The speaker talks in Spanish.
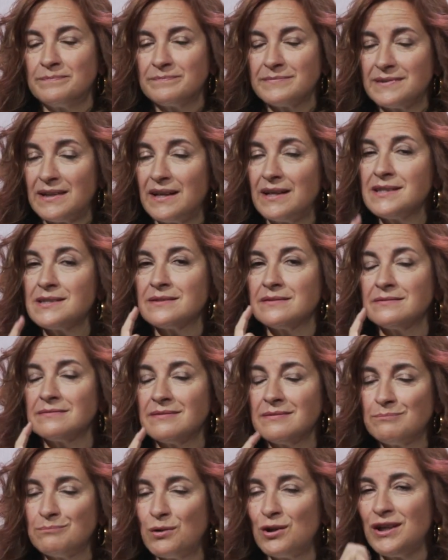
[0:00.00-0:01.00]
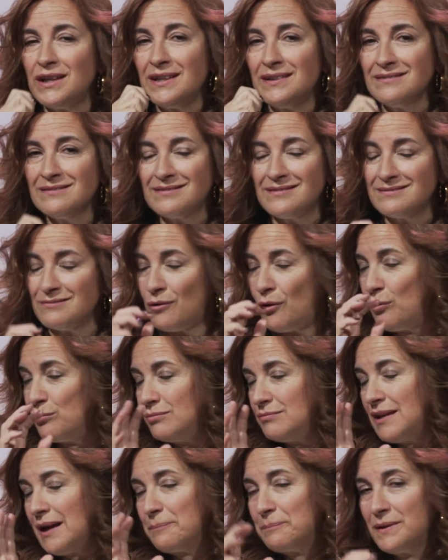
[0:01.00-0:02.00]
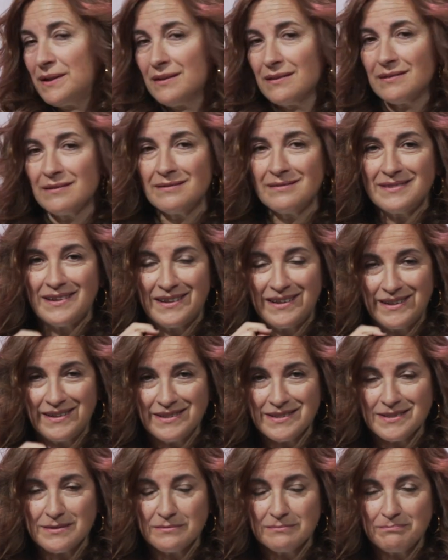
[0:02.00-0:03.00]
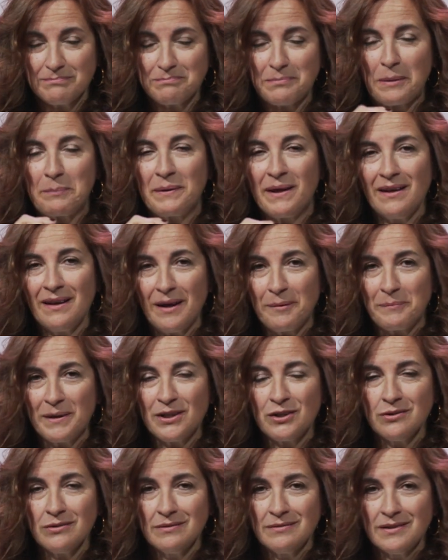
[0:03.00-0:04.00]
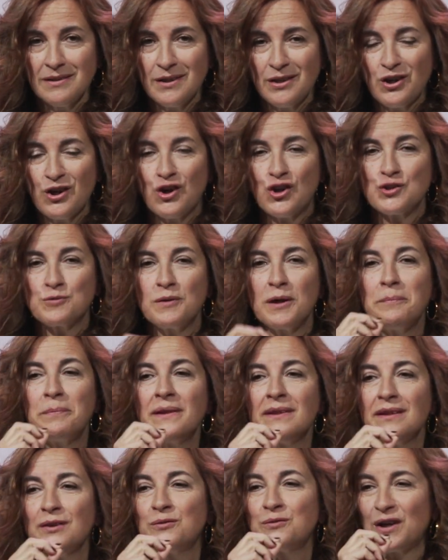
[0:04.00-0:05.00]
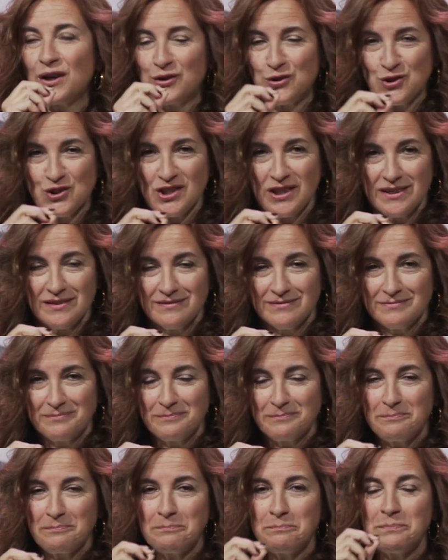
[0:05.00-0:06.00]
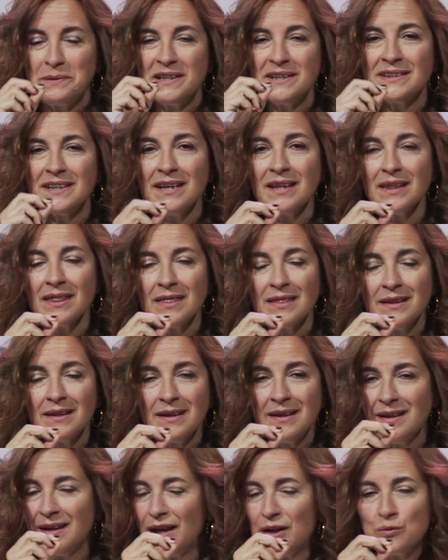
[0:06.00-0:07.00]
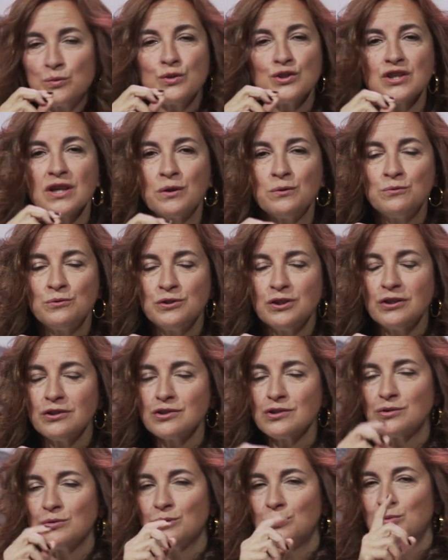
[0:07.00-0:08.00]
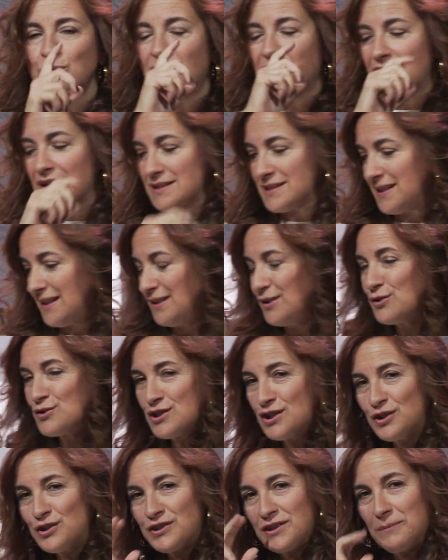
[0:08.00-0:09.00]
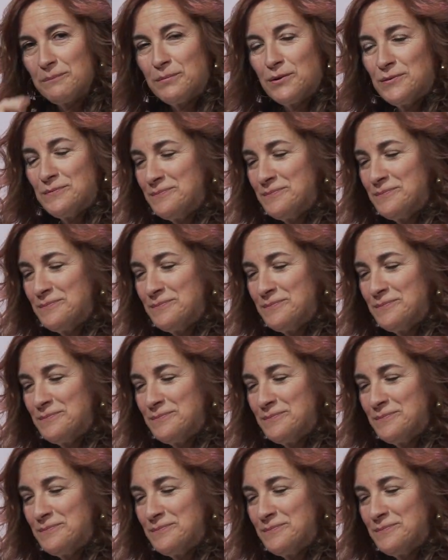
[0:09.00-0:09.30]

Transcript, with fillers: ¿Tenéis boli o un lápiz? ¿Tenéis papel a mano? Os voy a pedir una cosa. Pintad en unos segundos una casa. Os dejo tiempo.